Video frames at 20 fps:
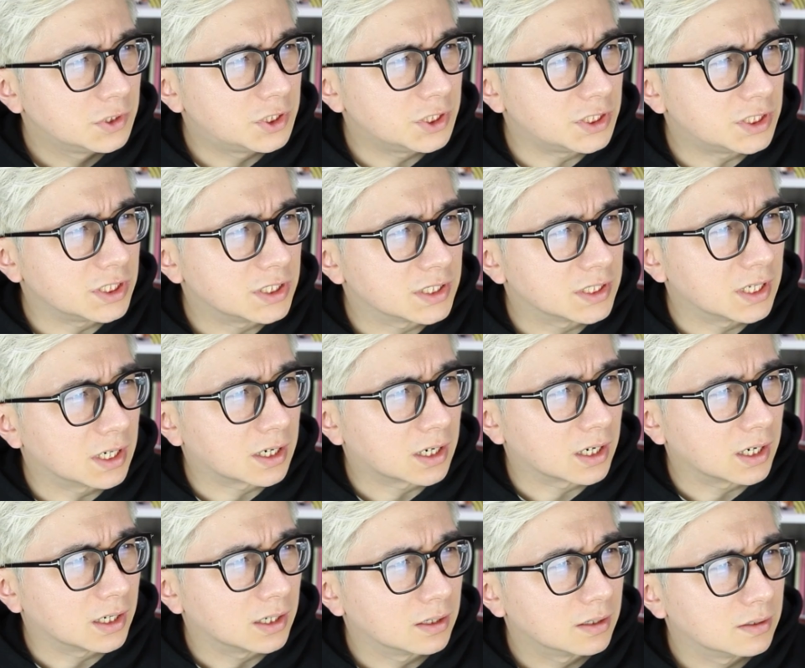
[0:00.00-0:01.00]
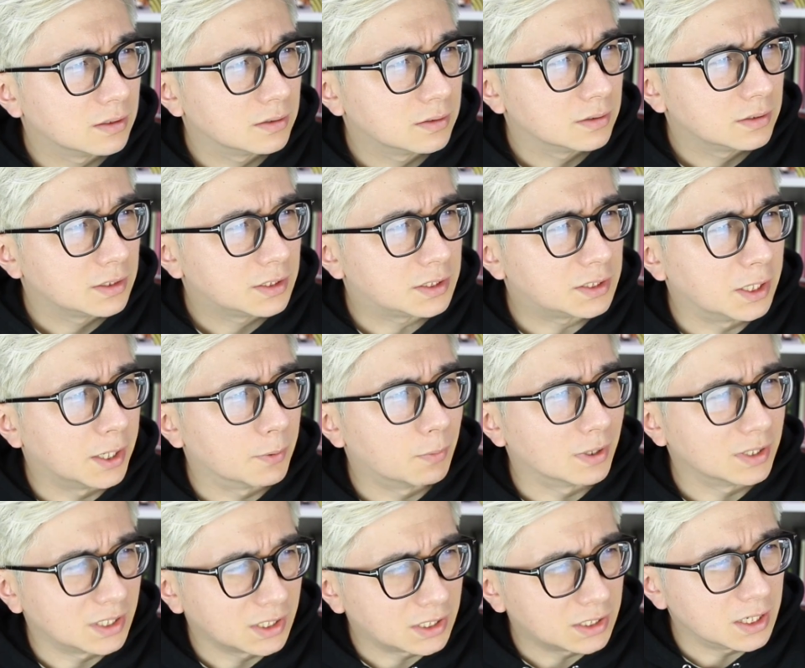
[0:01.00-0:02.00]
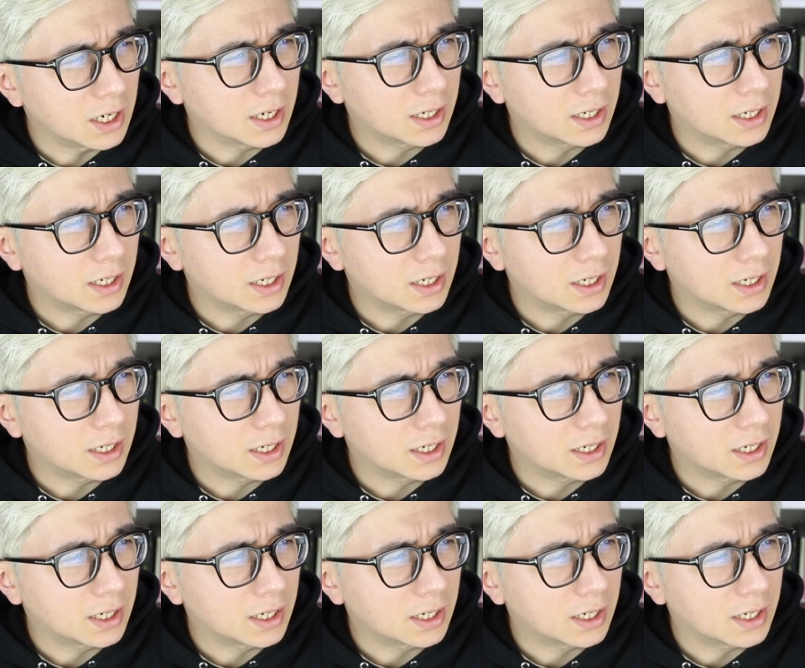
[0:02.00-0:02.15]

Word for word: 事実だから否定はできな